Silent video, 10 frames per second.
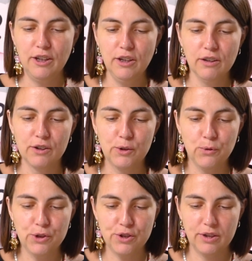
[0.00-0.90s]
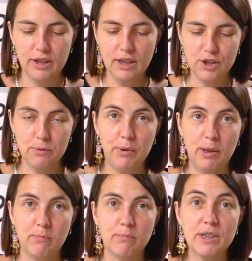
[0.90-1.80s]
И точно так же,
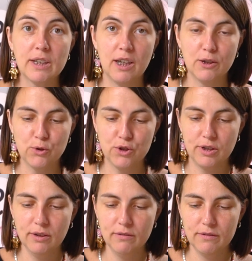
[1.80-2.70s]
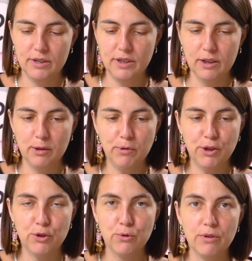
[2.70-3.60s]
прям сразу же, делаем
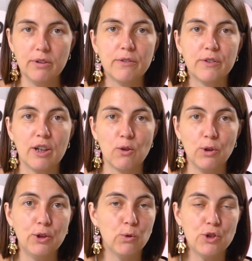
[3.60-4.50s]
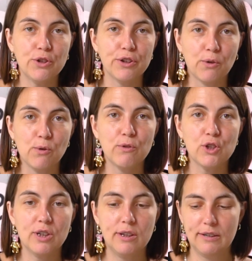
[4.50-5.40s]
еще второй точно такого
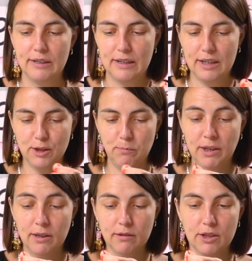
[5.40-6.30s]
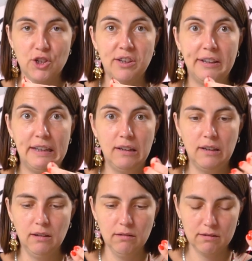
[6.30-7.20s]
же размера, точнее
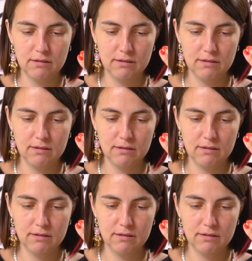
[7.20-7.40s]
длины.